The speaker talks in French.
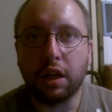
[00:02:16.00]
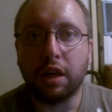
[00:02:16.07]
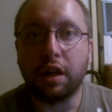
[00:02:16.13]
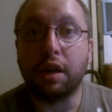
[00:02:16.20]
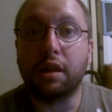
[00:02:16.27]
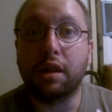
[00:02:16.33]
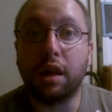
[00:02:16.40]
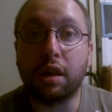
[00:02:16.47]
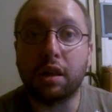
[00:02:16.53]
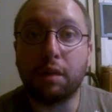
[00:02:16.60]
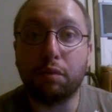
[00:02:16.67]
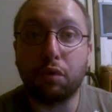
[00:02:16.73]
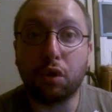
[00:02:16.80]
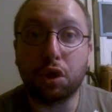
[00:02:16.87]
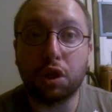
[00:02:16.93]
Et c'est
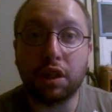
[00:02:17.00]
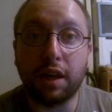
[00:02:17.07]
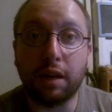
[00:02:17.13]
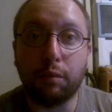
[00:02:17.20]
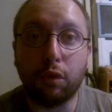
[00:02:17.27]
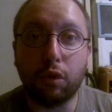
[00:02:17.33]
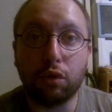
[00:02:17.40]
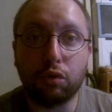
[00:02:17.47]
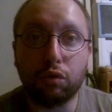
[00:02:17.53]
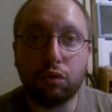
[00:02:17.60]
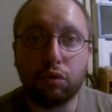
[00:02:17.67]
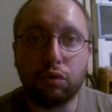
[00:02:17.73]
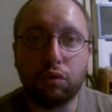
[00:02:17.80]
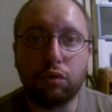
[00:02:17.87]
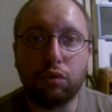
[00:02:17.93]
assez proche également
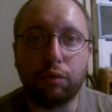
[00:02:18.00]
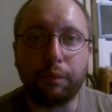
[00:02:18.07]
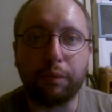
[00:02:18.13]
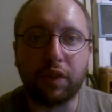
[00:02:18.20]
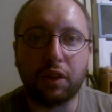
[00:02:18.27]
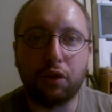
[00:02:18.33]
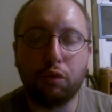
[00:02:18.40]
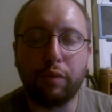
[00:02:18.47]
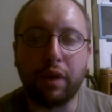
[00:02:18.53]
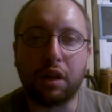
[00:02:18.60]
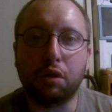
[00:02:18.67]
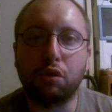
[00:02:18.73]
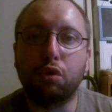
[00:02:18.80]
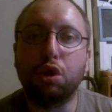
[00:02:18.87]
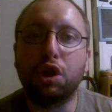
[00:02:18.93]
du, parc
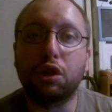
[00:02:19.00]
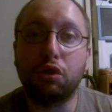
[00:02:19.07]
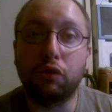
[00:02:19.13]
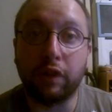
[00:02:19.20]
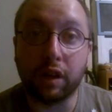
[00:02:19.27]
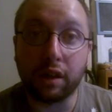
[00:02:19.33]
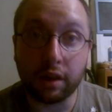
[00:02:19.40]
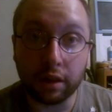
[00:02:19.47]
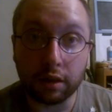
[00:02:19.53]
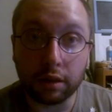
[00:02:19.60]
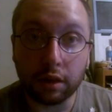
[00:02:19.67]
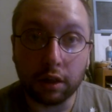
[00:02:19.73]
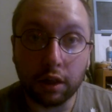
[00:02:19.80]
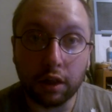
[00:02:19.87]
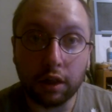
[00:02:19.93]
zoologique de Vincennes,
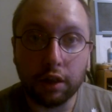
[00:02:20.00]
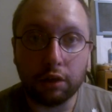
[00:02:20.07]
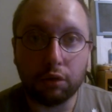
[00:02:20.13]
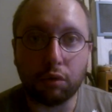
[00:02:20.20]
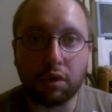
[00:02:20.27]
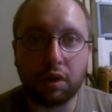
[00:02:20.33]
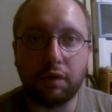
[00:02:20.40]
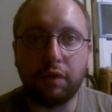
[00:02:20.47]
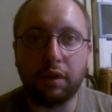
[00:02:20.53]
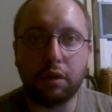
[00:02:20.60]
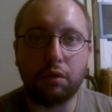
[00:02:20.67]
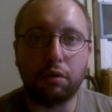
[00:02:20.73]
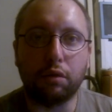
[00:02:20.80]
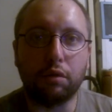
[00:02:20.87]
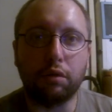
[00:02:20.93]
donc ce qui fait
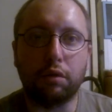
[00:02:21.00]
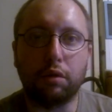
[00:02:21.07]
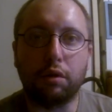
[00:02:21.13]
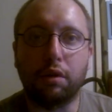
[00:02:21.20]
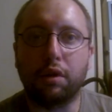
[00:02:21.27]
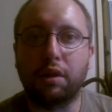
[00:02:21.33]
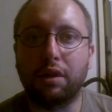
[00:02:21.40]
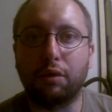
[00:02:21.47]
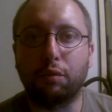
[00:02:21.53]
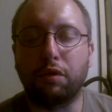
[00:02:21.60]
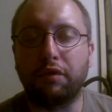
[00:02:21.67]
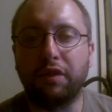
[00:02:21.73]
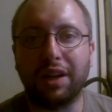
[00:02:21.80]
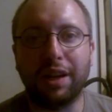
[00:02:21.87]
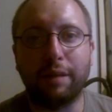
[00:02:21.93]
que on
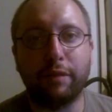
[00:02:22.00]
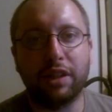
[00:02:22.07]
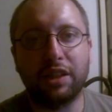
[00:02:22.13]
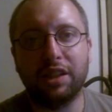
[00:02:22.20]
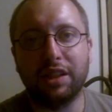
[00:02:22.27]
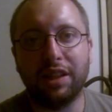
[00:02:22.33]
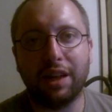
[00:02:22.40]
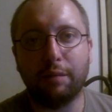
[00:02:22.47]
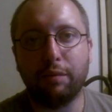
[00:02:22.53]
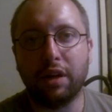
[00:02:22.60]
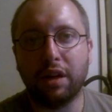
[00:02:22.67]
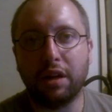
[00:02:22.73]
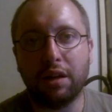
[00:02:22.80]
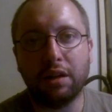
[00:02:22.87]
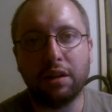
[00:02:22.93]
peut faire la matinée
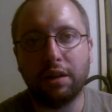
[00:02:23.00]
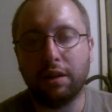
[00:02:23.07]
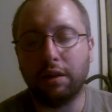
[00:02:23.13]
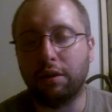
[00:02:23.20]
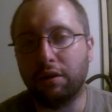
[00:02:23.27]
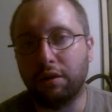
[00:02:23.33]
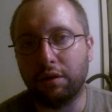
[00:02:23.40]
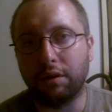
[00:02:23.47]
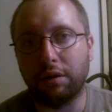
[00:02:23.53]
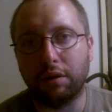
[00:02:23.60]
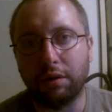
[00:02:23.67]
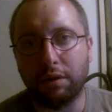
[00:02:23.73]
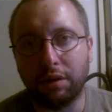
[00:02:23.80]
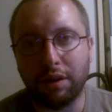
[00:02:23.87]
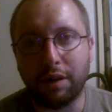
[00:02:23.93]
là-bas et
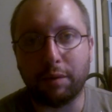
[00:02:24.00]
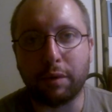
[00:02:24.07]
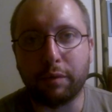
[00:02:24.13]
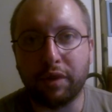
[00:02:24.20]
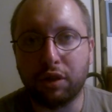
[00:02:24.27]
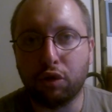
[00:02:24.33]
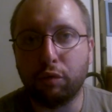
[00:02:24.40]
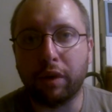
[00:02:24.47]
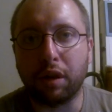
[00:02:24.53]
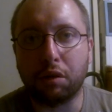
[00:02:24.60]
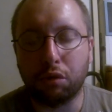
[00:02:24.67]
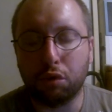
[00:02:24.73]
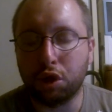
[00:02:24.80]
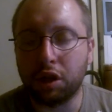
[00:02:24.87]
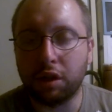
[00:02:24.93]
l'après-midi au parc
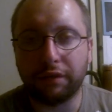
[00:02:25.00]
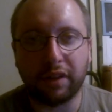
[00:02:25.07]
zoologique.